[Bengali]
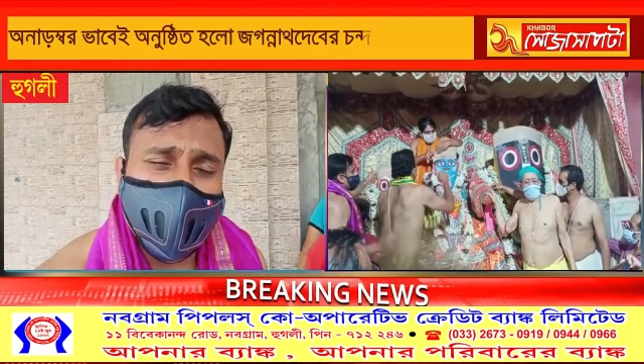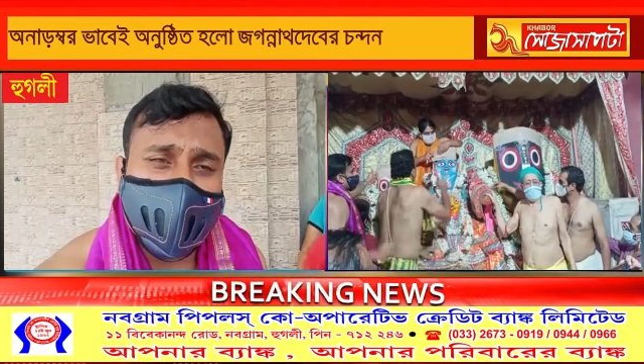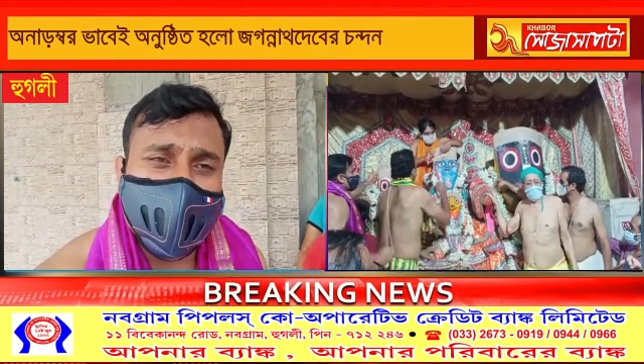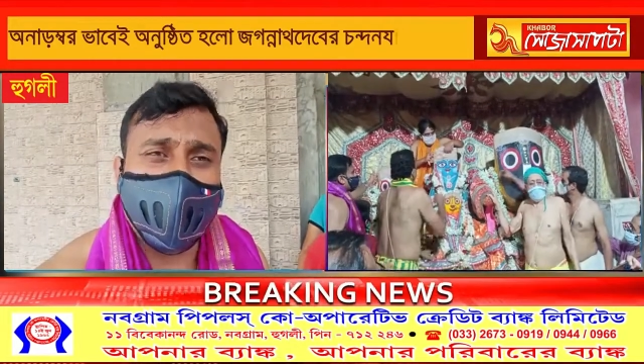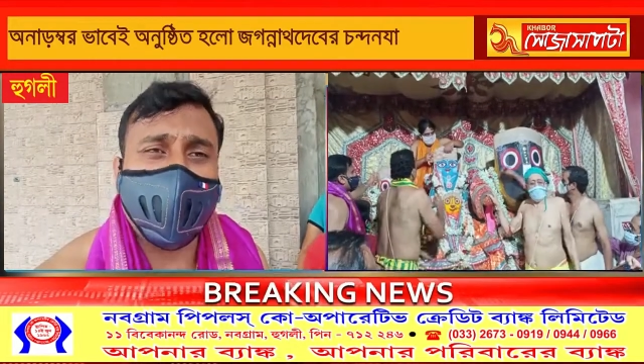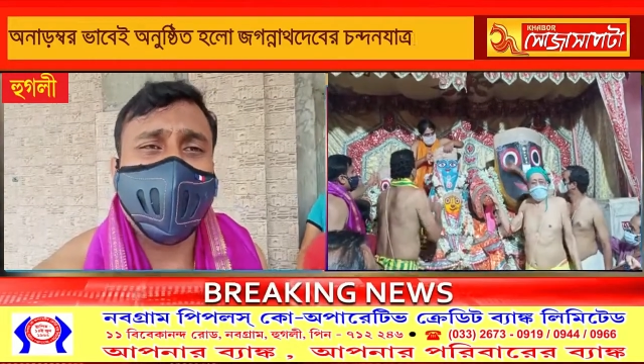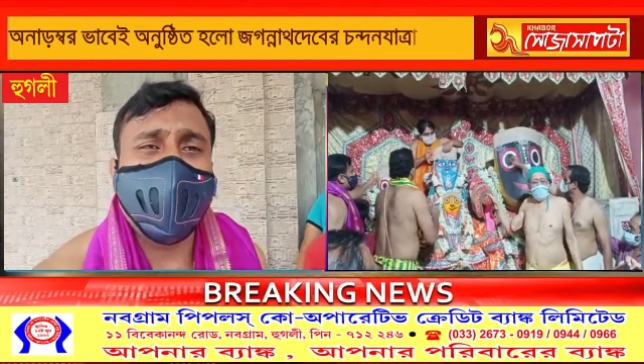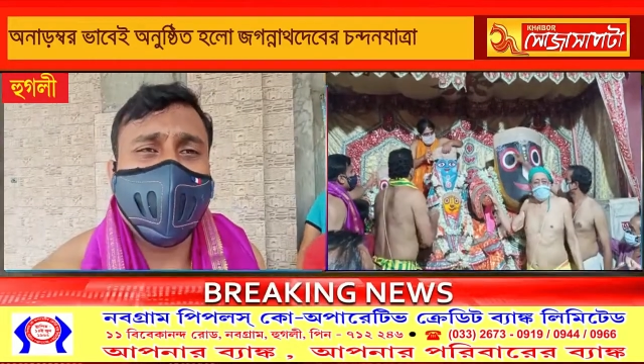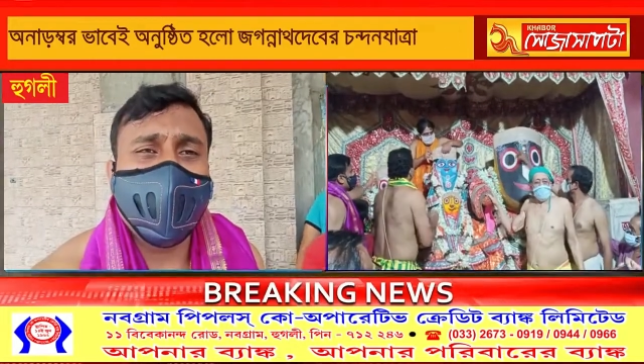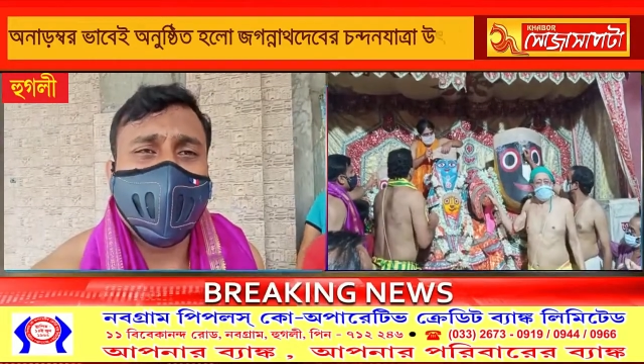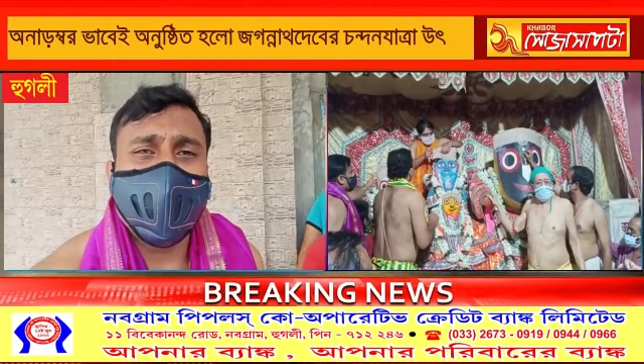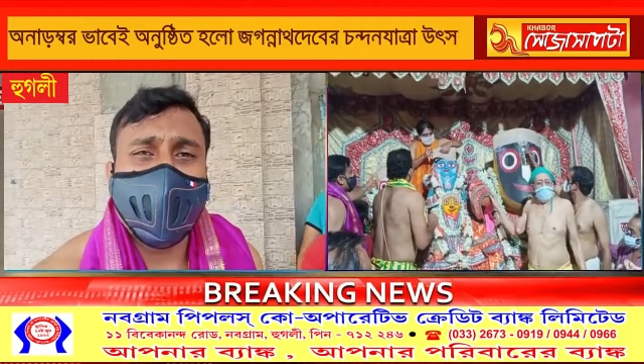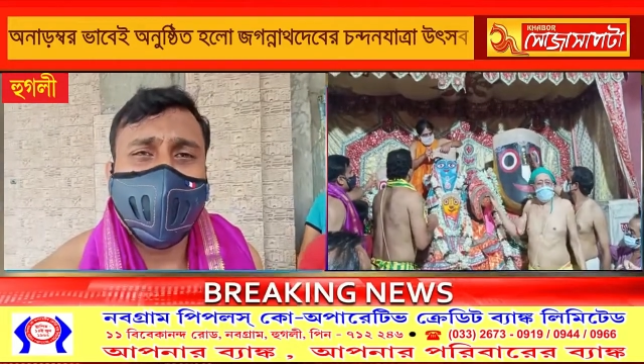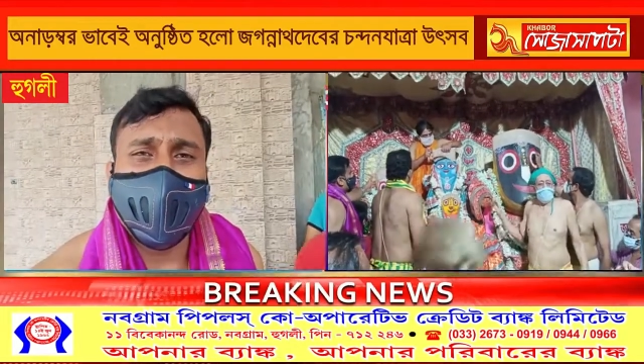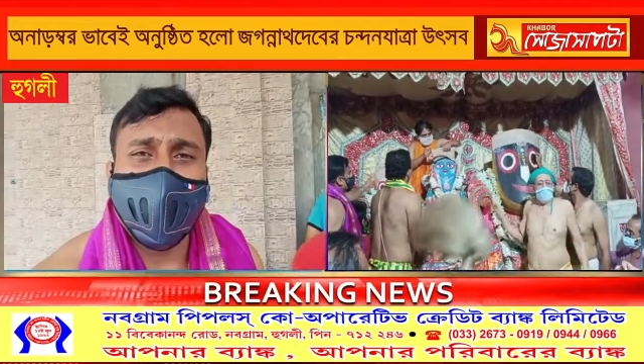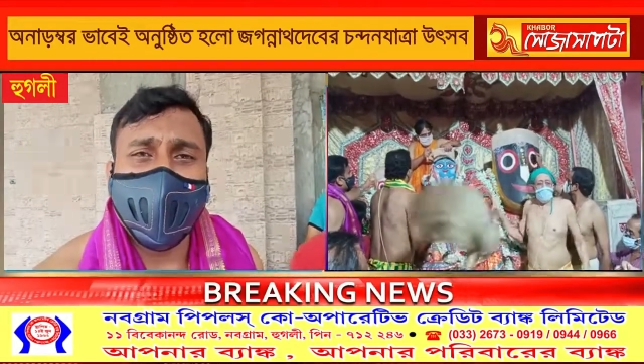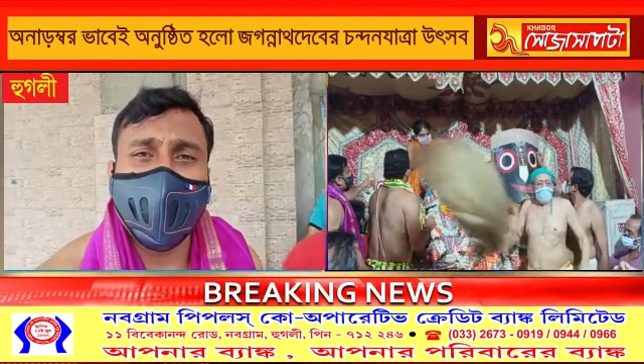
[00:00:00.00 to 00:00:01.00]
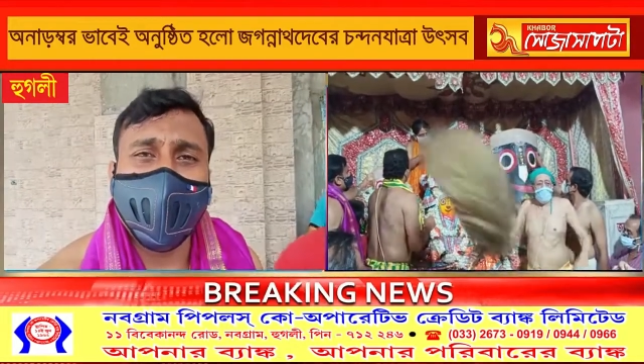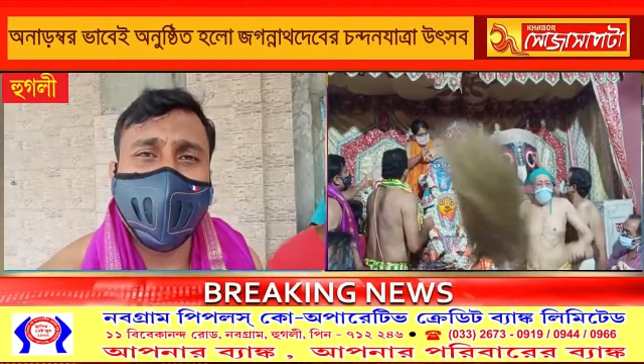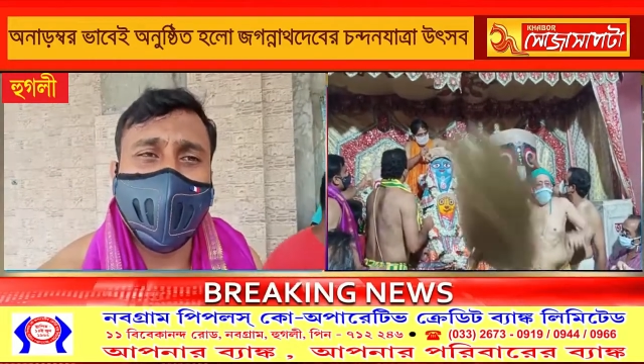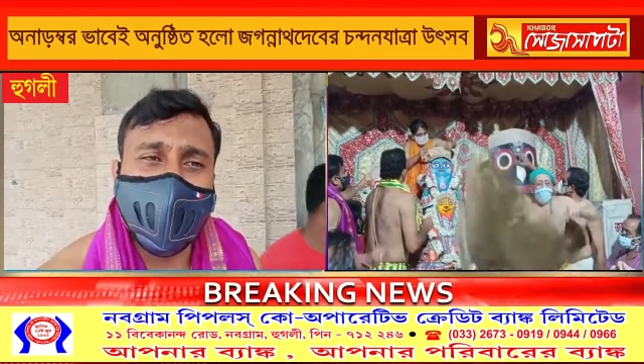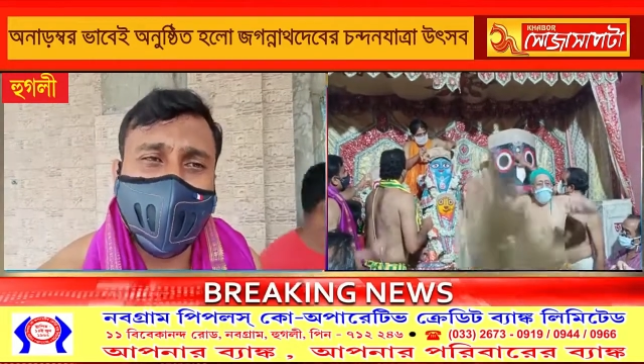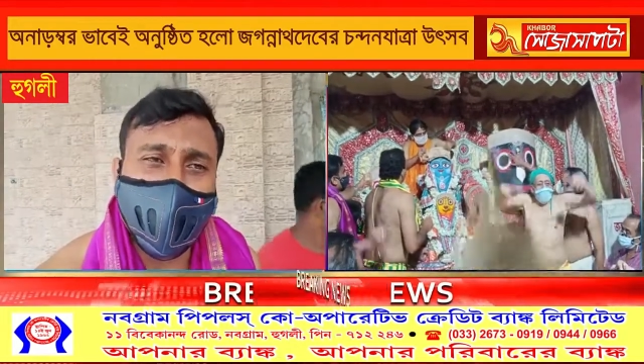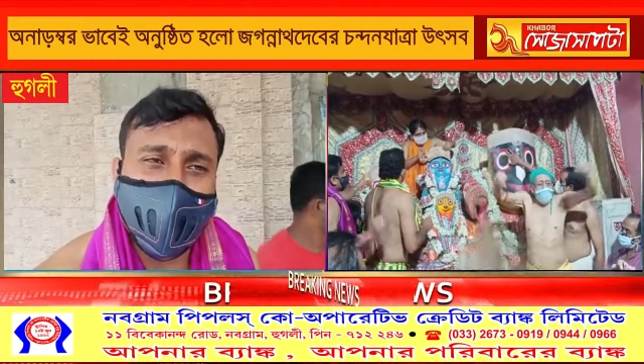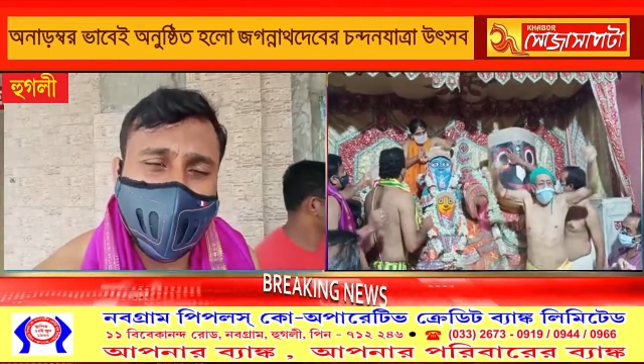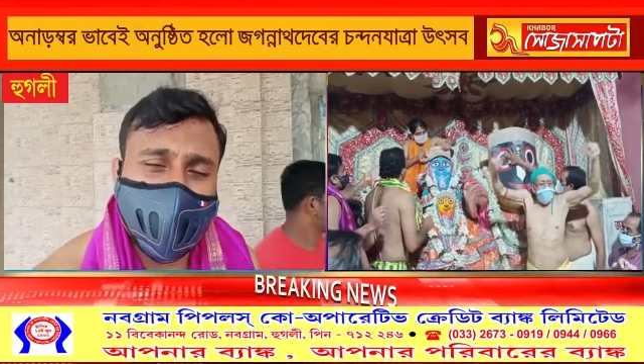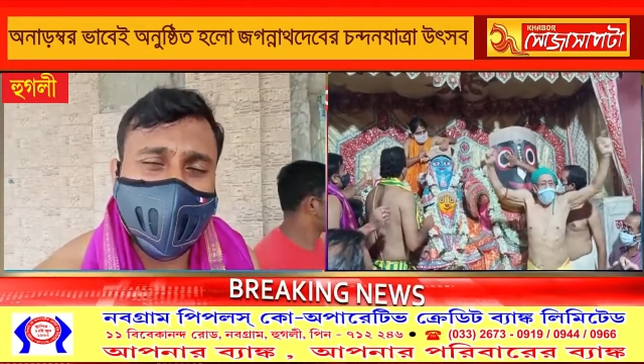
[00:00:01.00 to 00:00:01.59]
বৈশাখ এবং বিজয়া